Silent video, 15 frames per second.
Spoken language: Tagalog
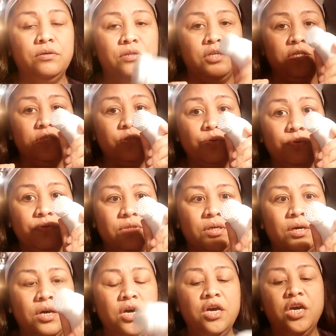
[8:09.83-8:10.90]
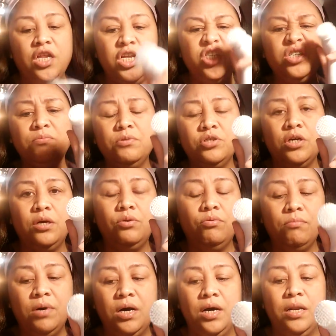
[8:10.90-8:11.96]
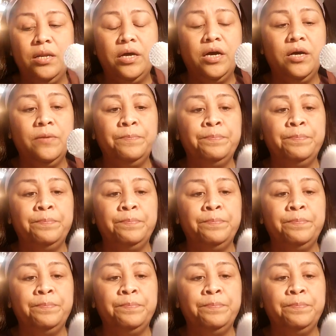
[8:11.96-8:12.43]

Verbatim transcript: di susi. Hindi siya masyadong mahal na.